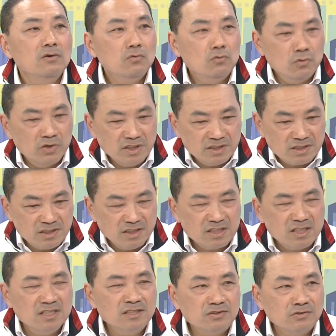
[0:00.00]
我是
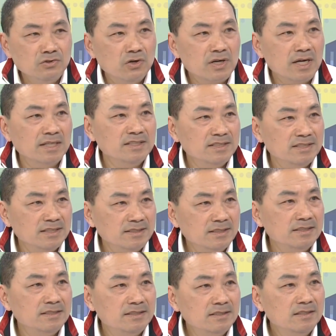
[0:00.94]
跟猪有感情
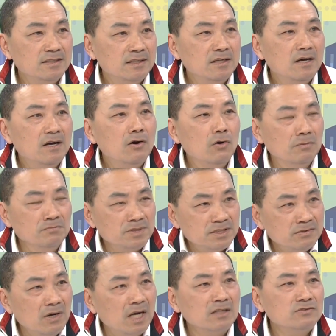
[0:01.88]
的。嗯，我们
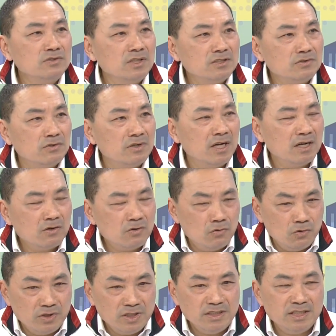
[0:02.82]
希望最终啊，
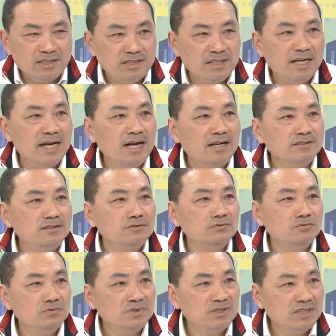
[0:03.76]
国人的健康是
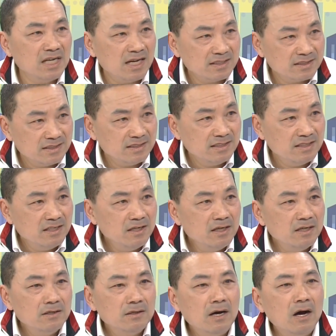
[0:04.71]
无价的。是，
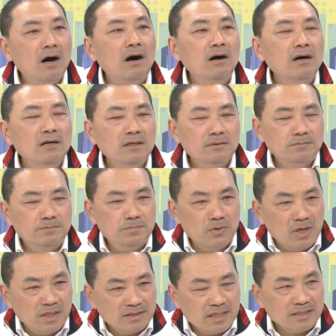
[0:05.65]
哈，
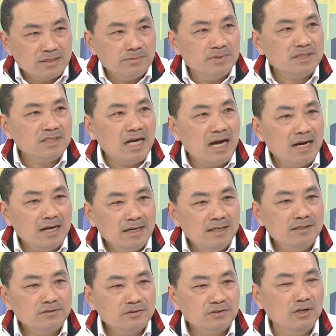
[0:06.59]
不管在什么场
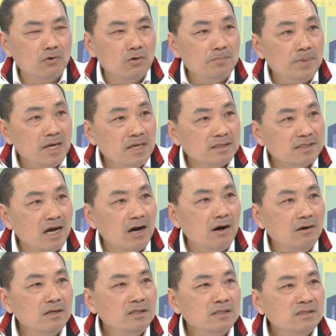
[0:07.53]
合，只要我碰
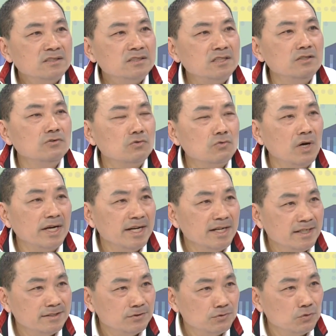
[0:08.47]
到政府官
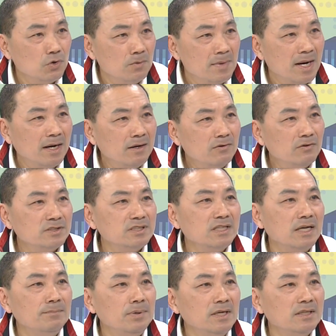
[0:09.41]
员很多嘛，我
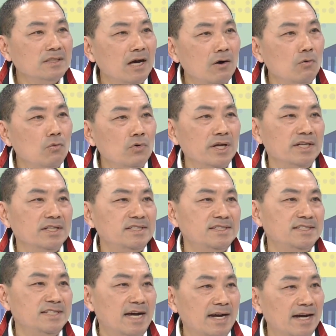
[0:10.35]
经常碰到，我也
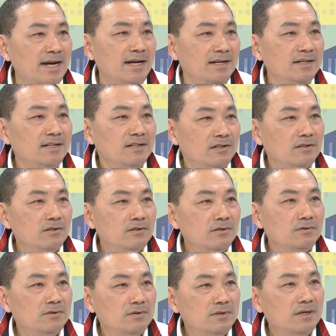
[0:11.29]
讲啊，包括
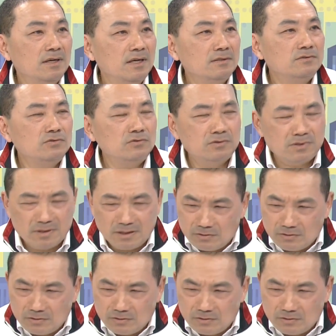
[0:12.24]
部长、主委等等